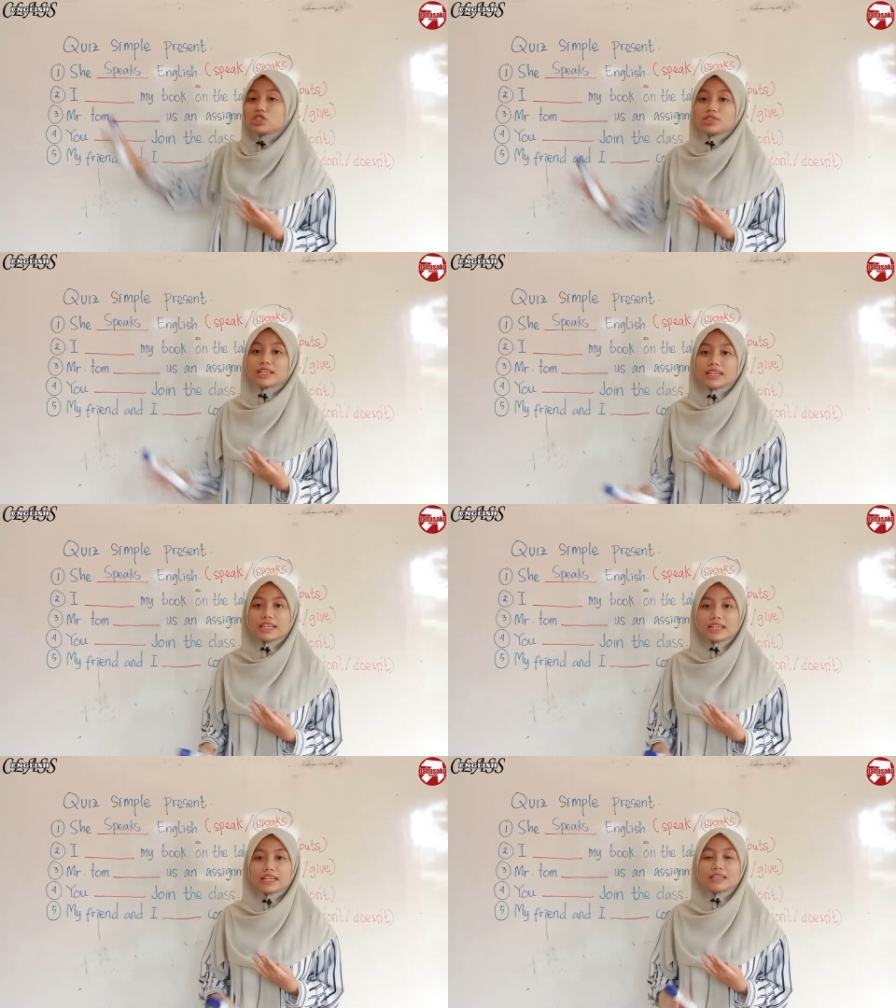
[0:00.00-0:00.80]

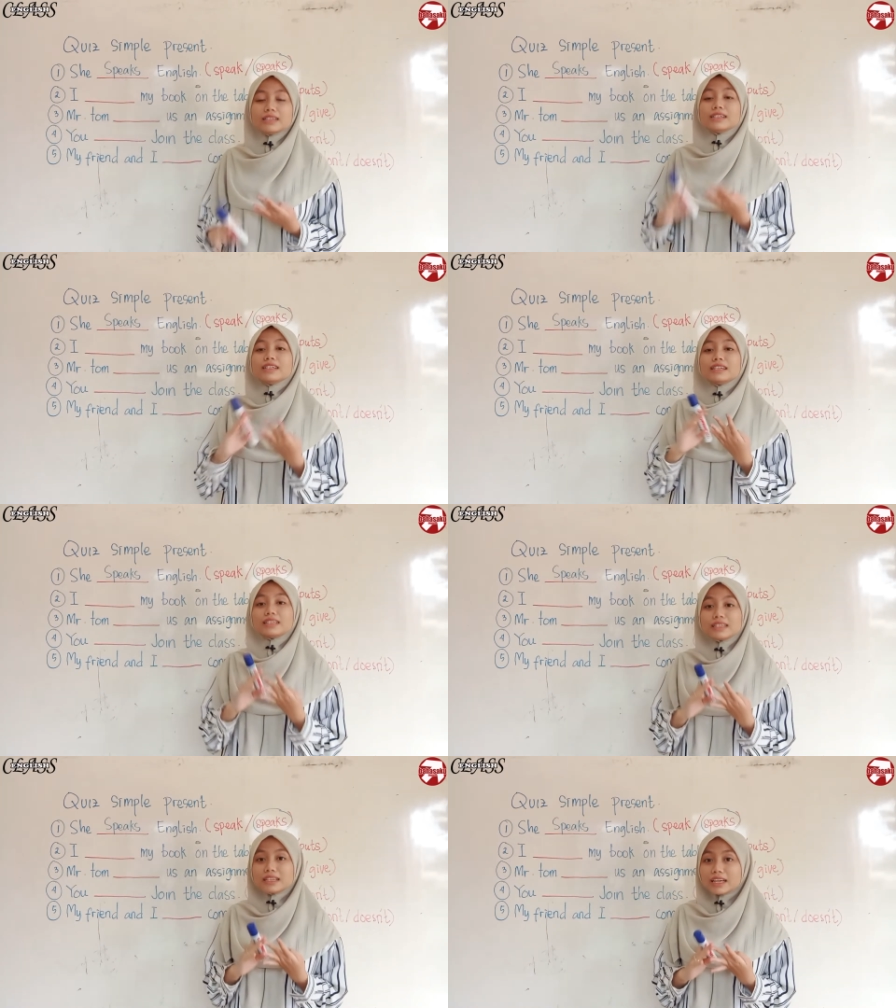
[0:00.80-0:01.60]
she,
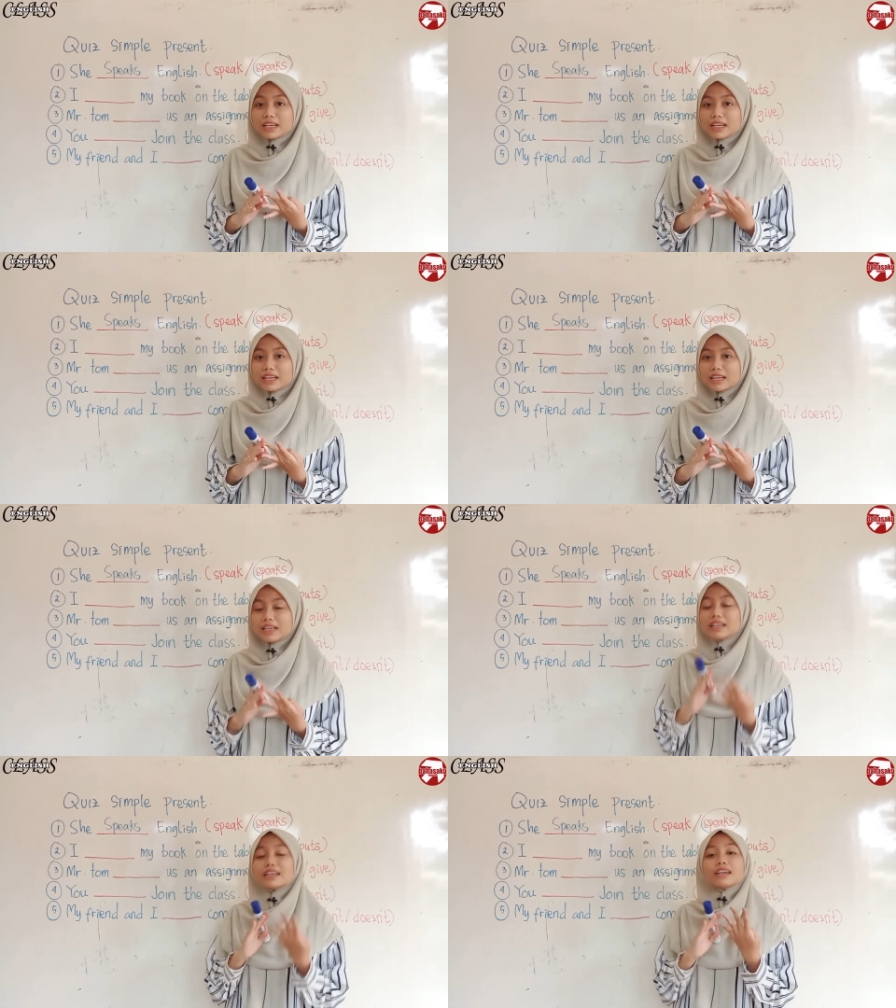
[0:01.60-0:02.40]

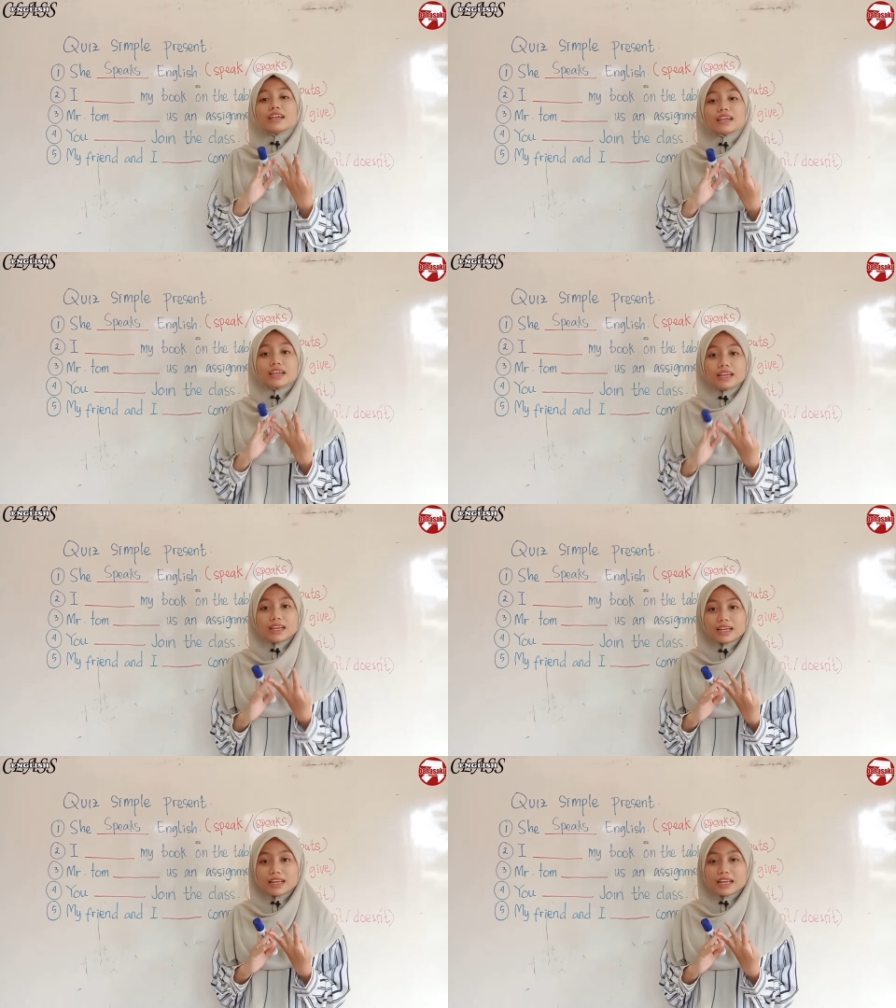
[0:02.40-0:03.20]
he,
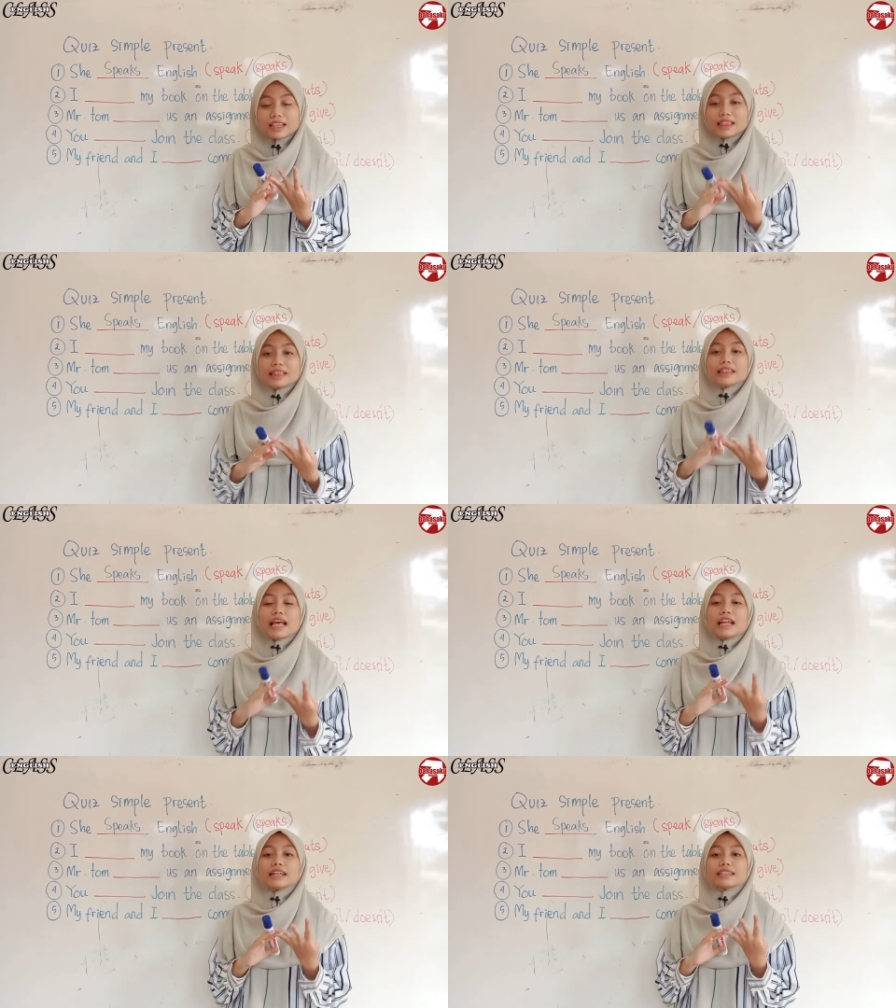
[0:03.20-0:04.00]
it,
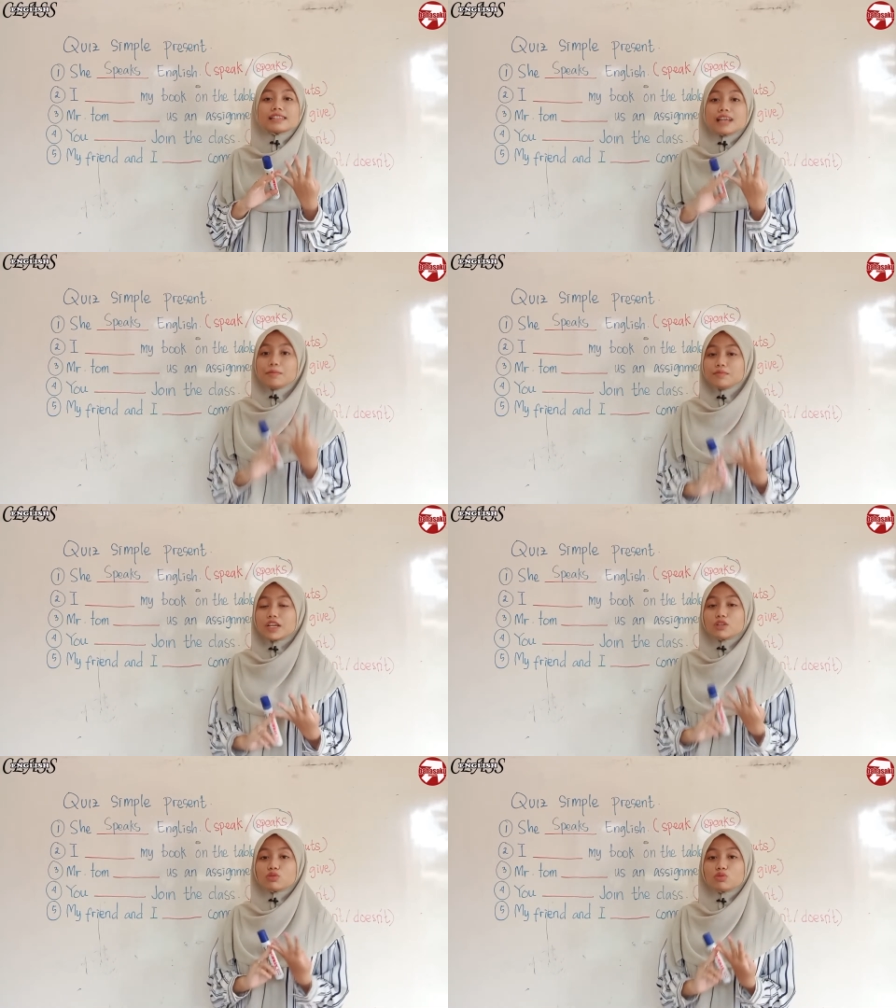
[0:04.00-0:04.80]
dan
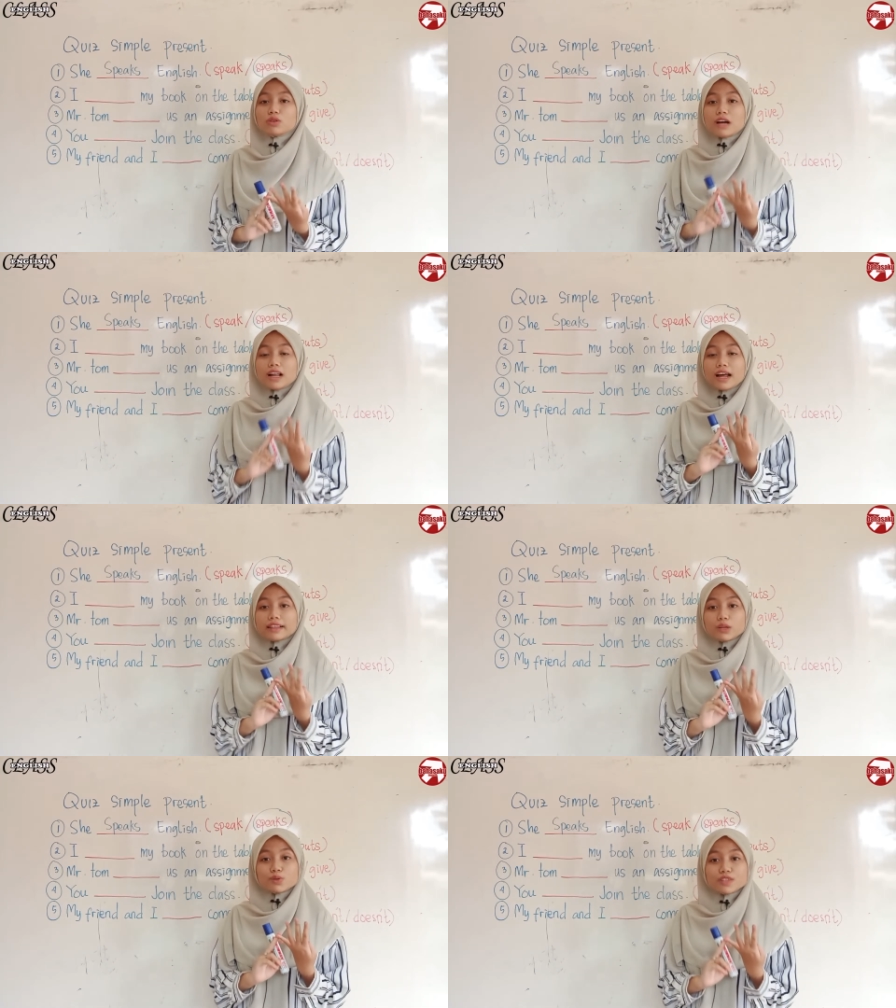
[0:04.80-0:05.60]
subjek tunggal
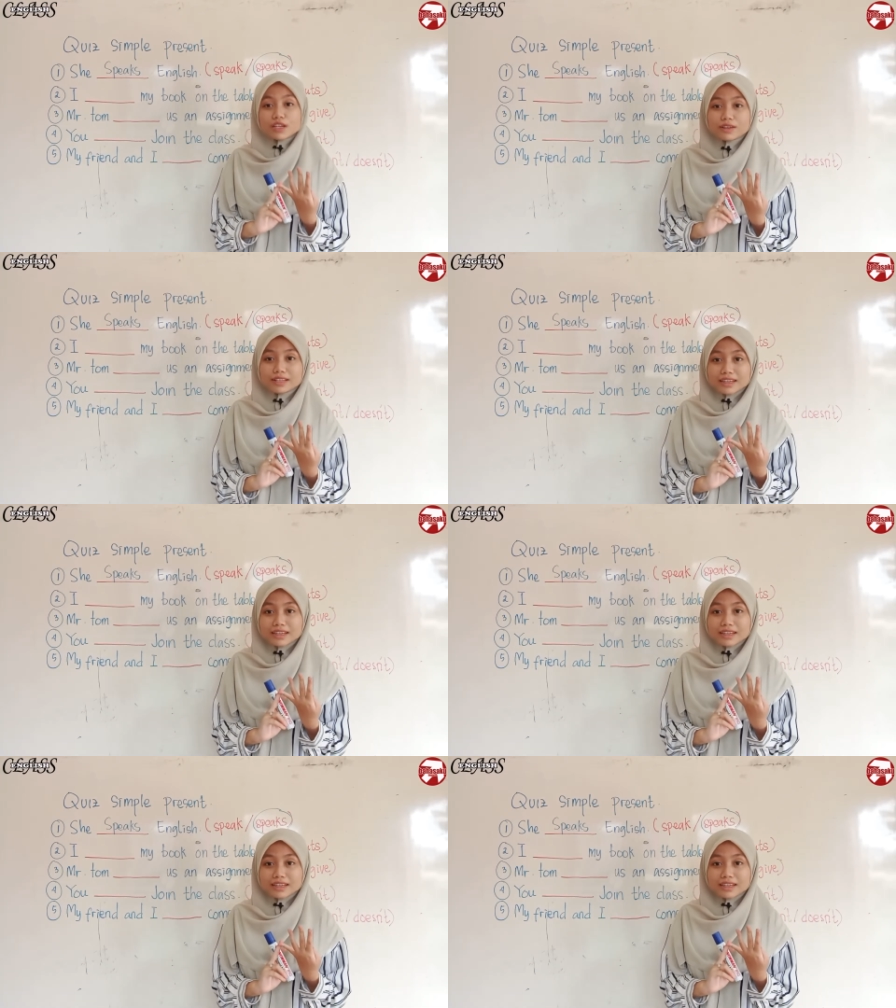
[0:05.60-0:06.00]
atau singular